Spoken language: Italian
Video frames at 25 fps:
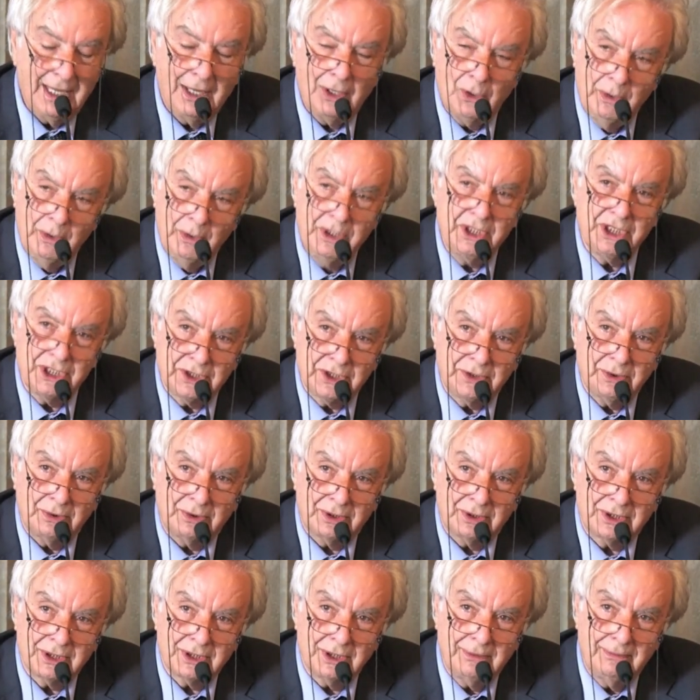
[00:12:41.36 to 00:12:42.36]
Luigi
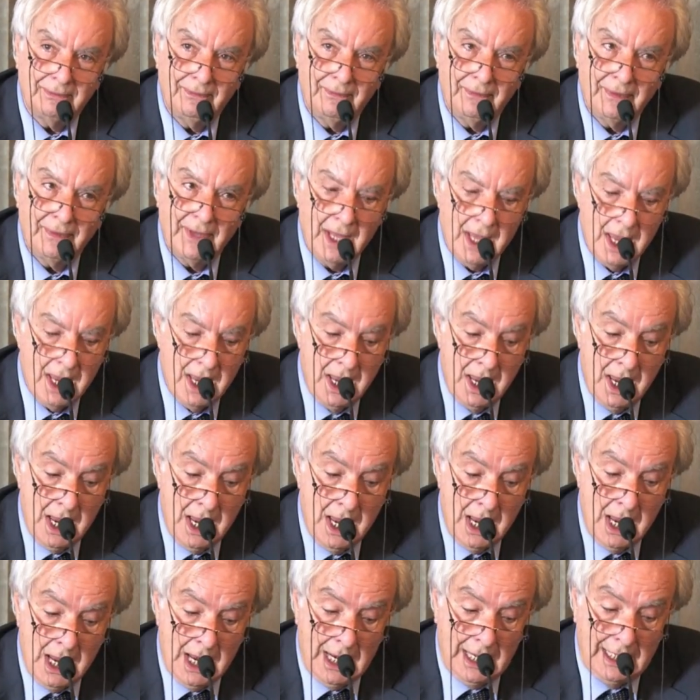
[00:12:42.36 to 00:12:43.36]
Sturzo.
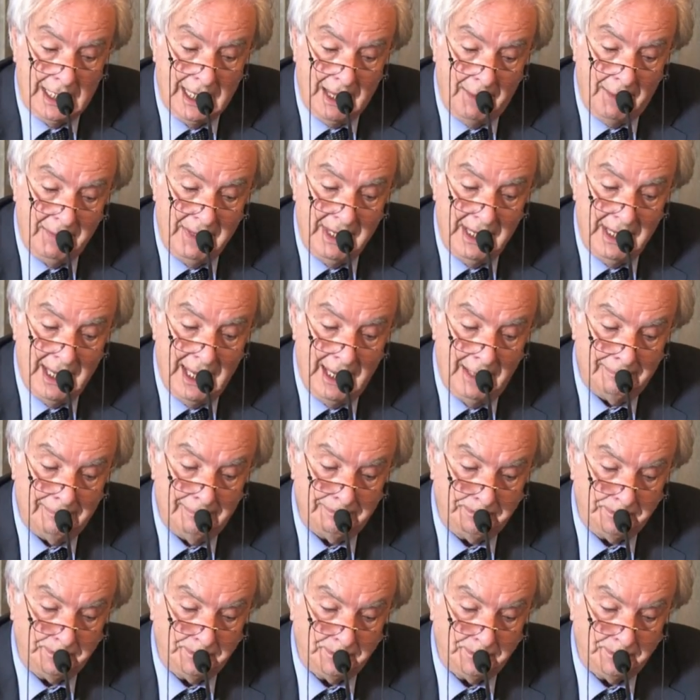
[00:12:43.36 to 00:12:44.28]
La mia